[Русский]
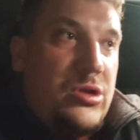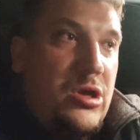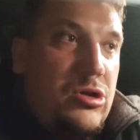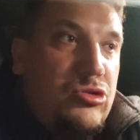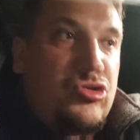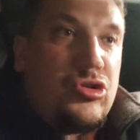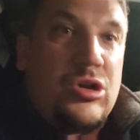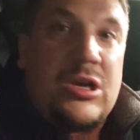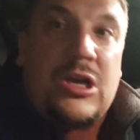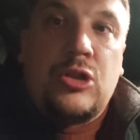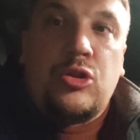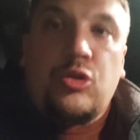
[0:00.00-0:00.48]
я
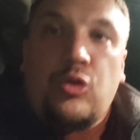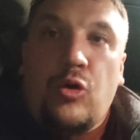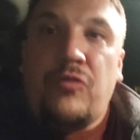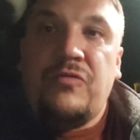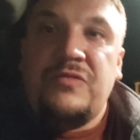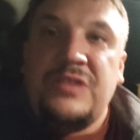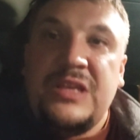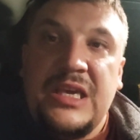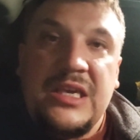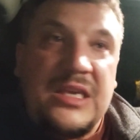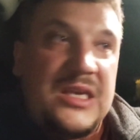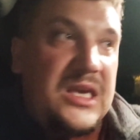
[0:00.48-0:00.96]
уже
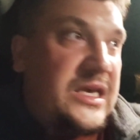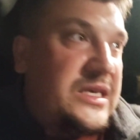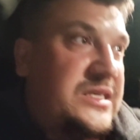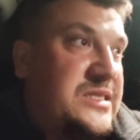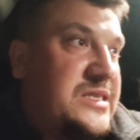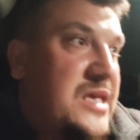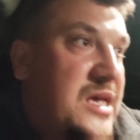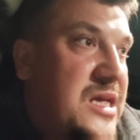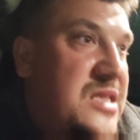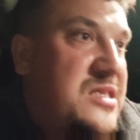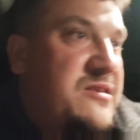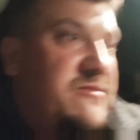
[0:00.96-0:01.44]
готов не
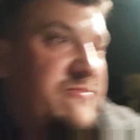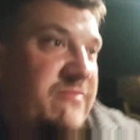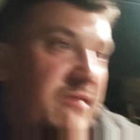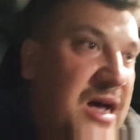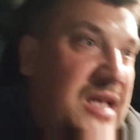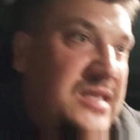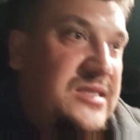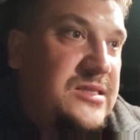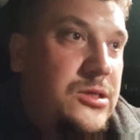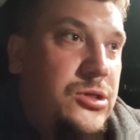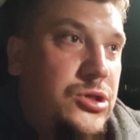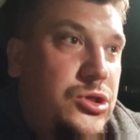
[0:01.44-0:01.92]
есть, не
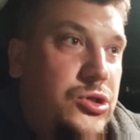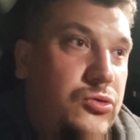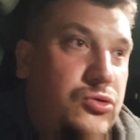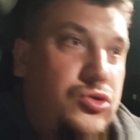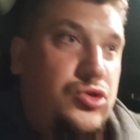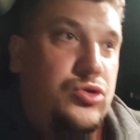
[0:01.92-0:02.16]
одеваться, ничего,